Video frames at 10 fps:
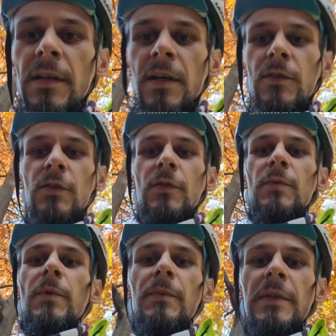Jak już
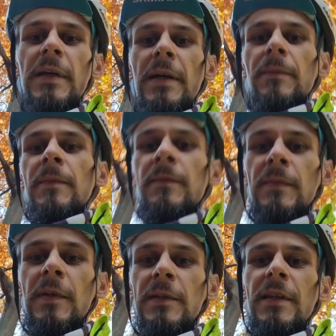wspominałem,
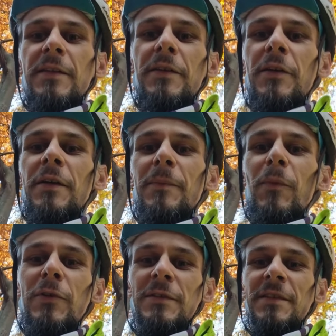ten
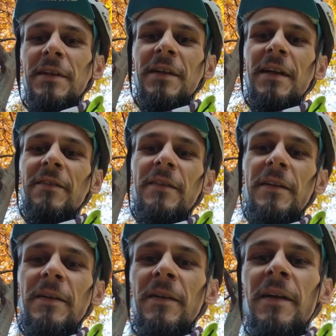Monster Gravel